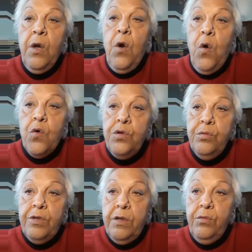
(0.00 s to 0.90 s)

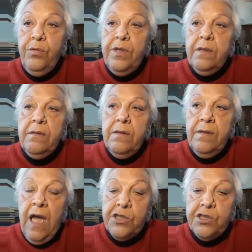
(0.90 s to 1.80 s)
Ognuna di noi
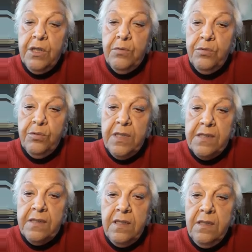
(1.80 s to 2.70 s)
nasce con un
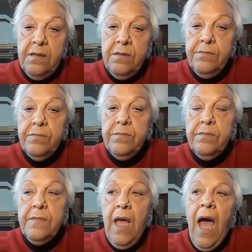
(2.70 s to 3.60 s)
destino
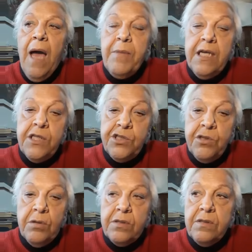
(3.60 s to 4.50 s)
ama la
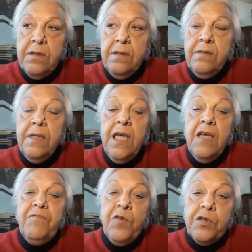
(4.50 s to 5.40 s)
short e
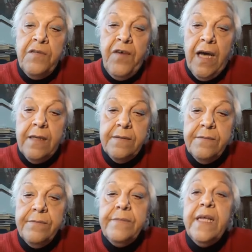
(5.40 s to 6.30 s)
vote va,
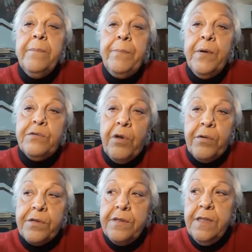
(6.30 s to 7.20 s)
po'
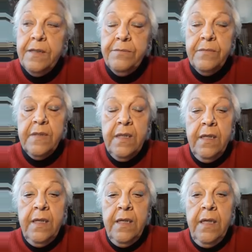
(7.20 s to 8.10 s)
torna.
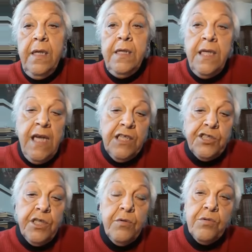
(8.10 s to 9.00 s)
Chi
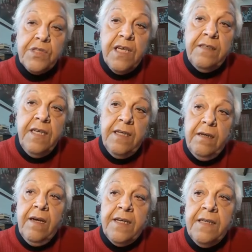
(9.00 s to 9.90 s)
nasce con
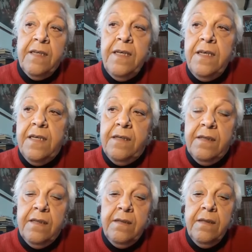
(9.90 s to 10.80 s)
scartiella rete e
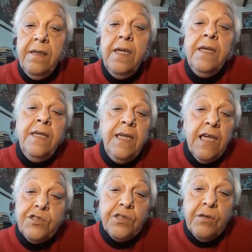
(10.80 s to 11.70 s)
rine e chi
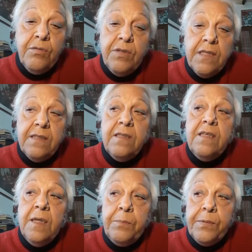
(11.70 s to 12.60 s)
nasce con
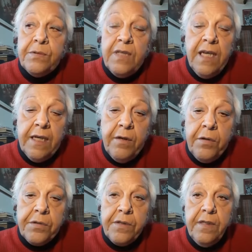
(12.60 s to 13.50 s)
destine purta e
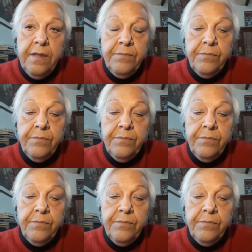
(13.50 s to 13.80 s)
corna.